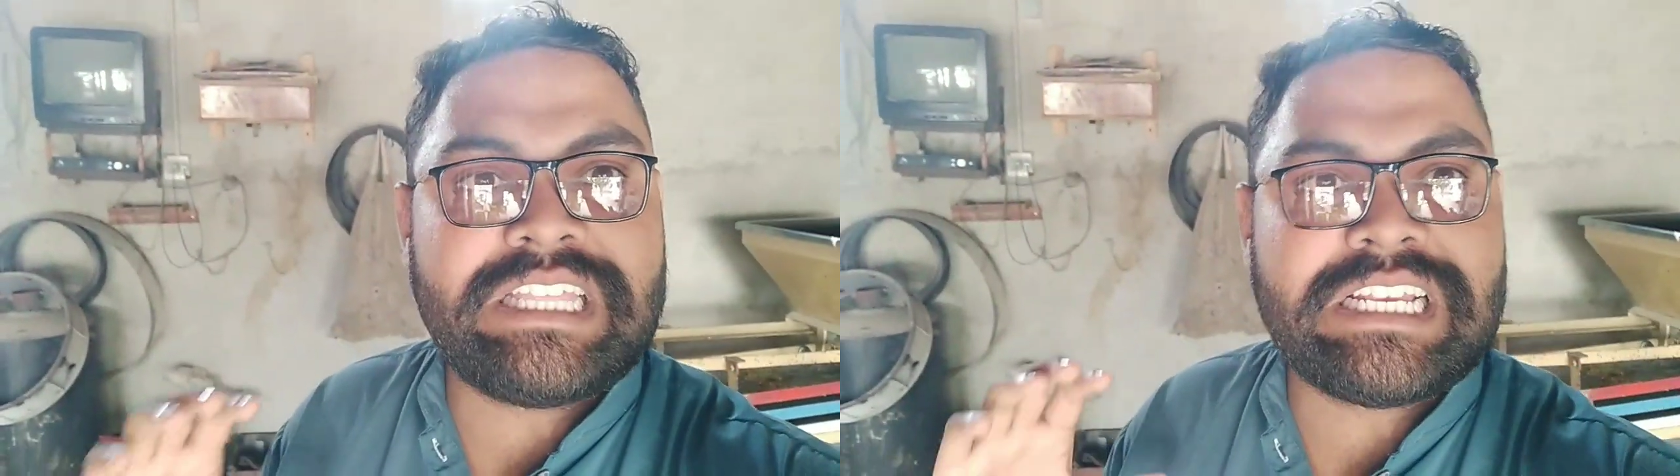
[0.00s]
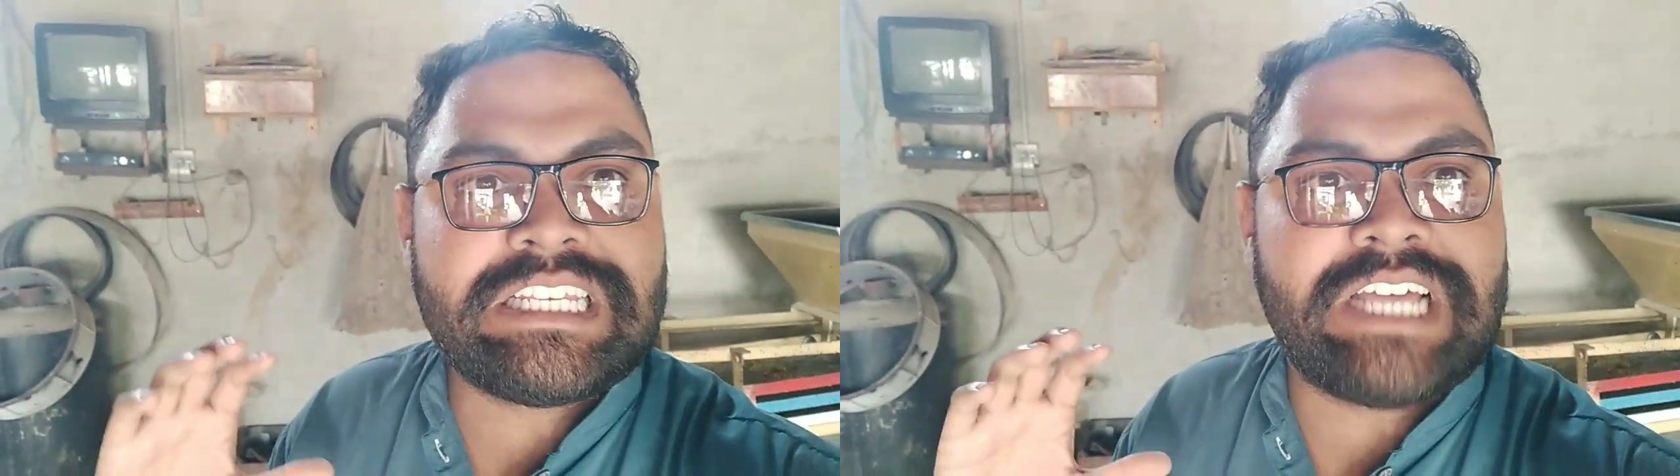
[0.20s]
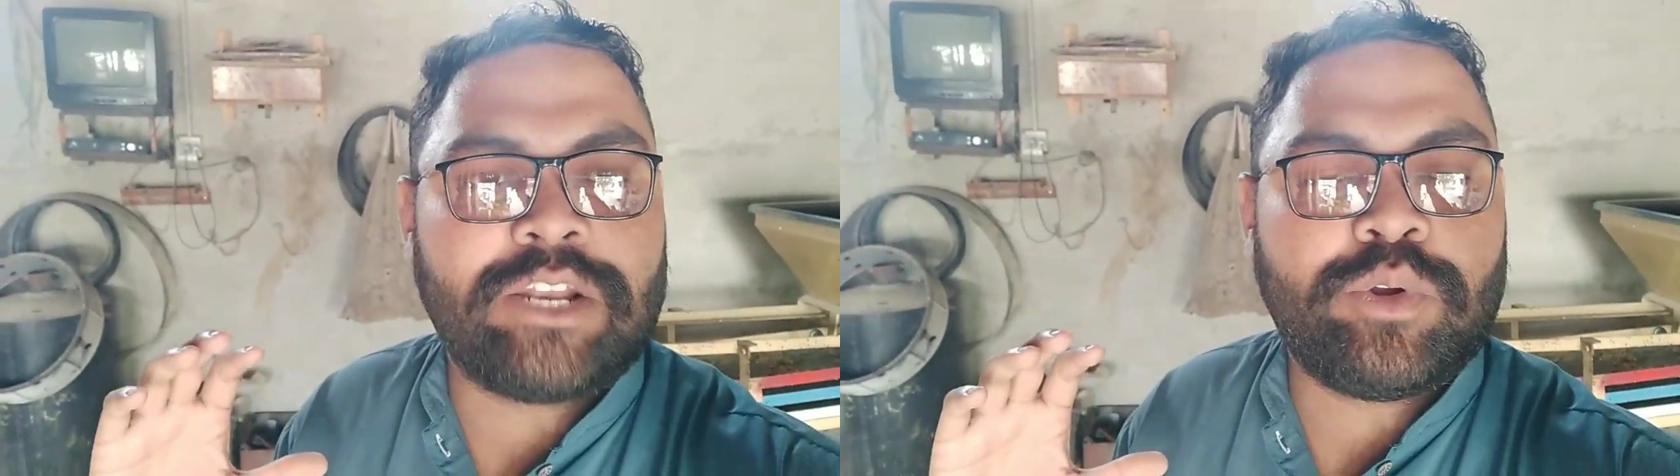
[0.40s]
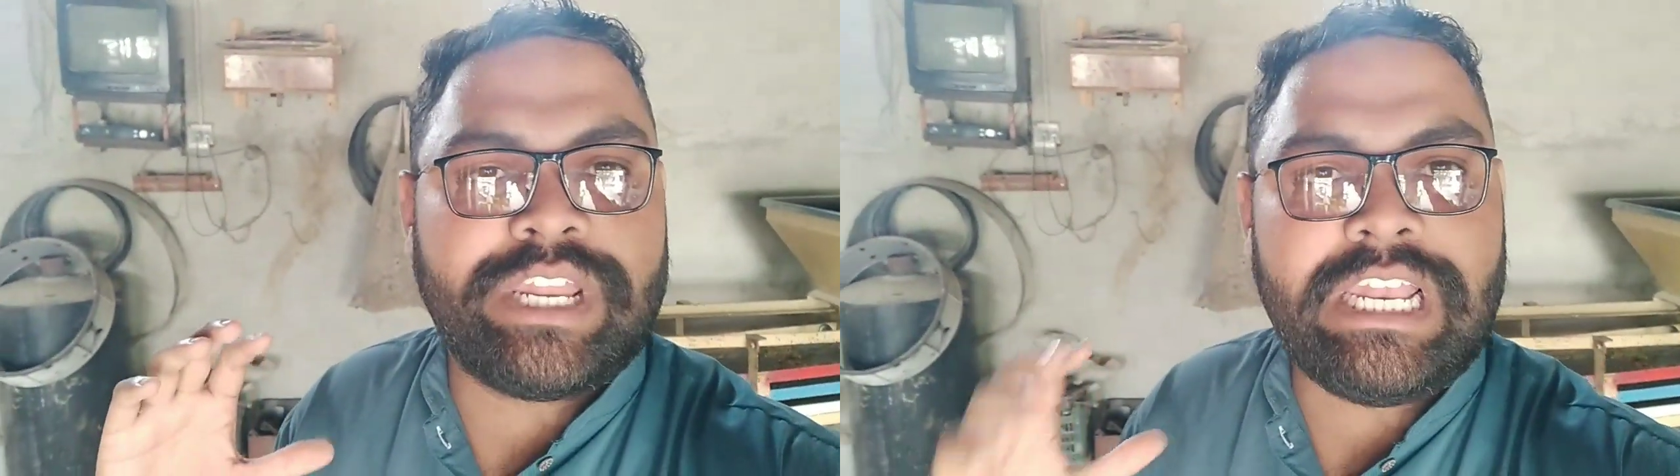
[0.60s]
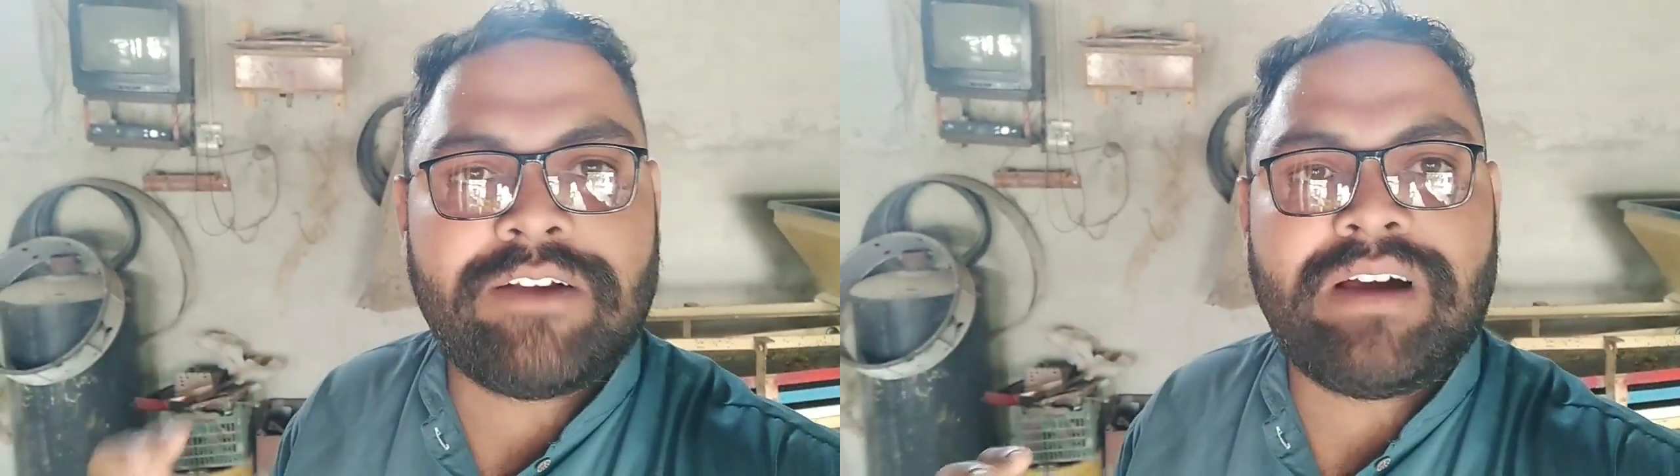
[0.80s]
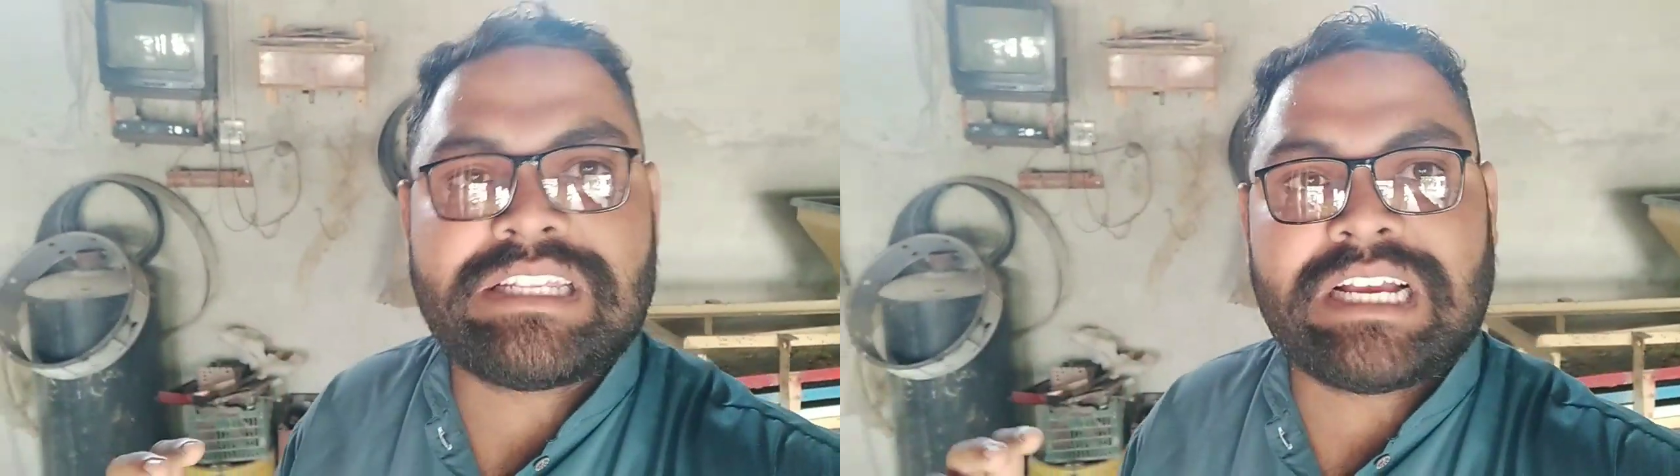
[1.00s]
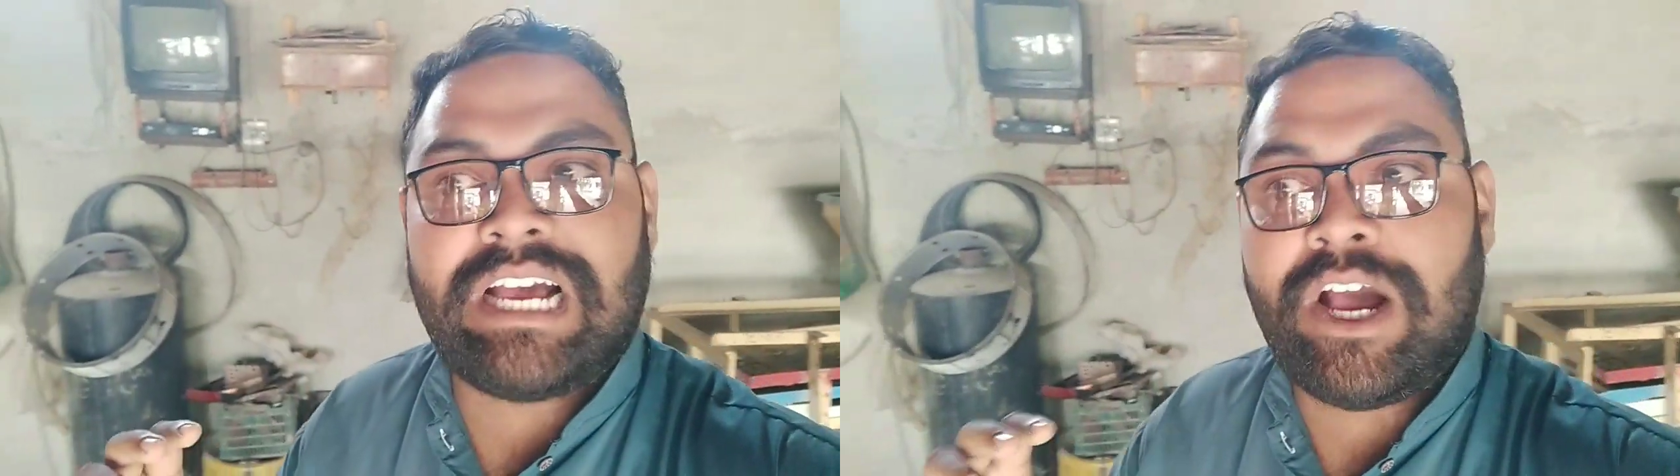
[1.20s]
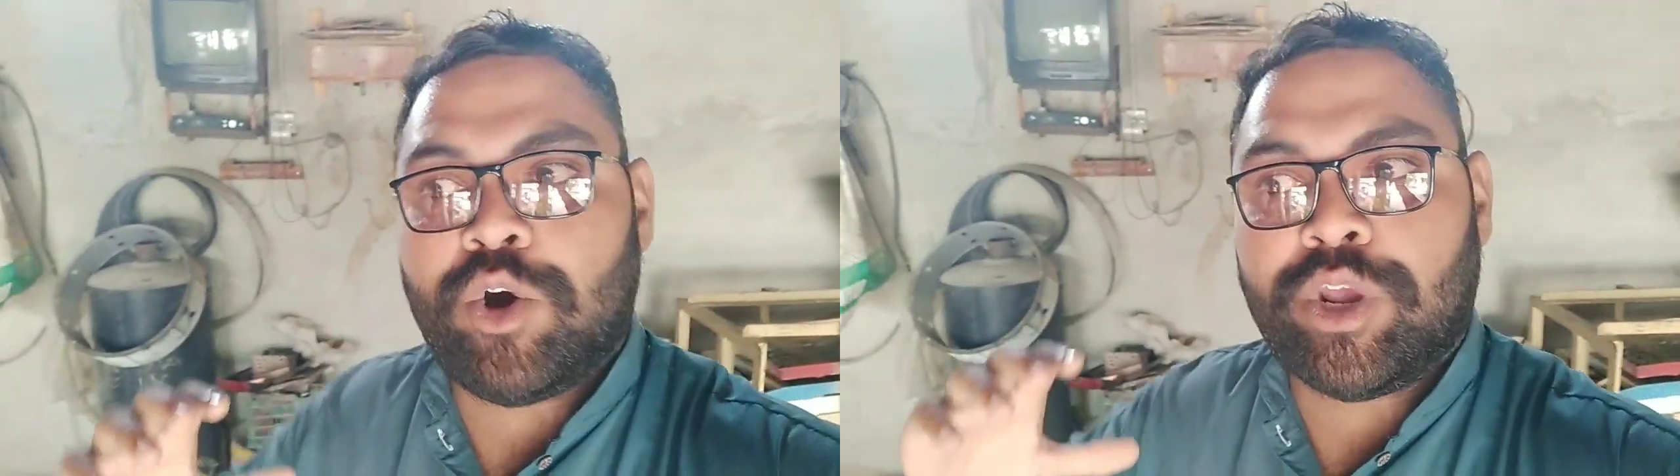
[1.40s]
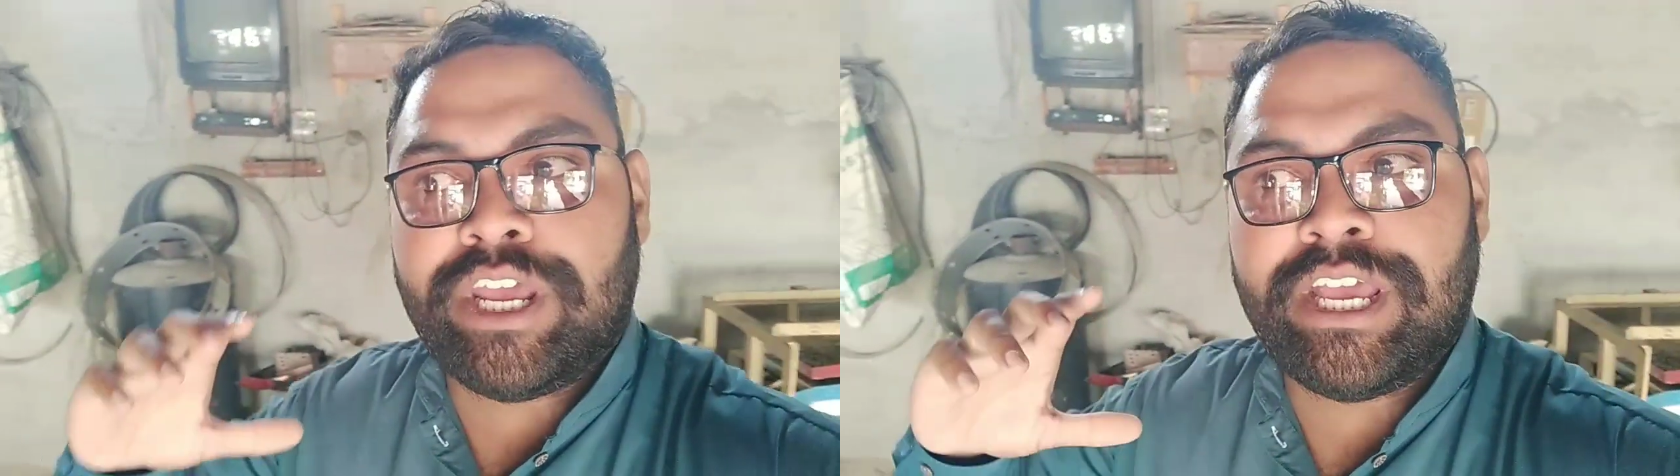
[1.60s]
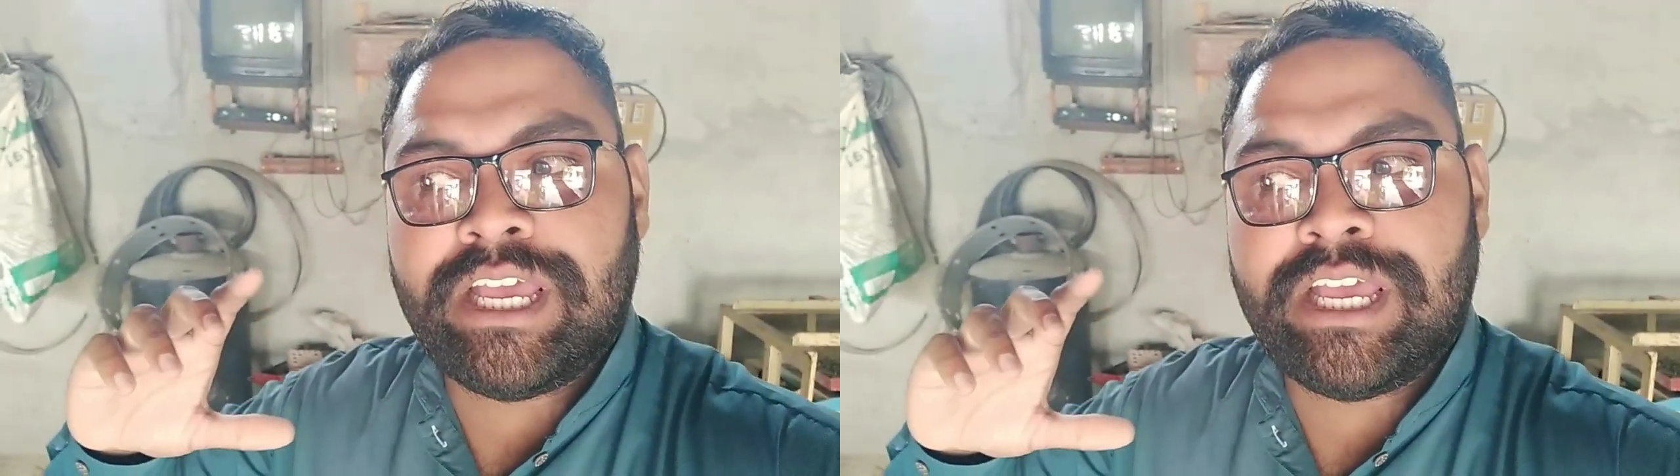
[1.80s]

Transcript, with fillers: सही तरह से धान को नहीं लगवा सका और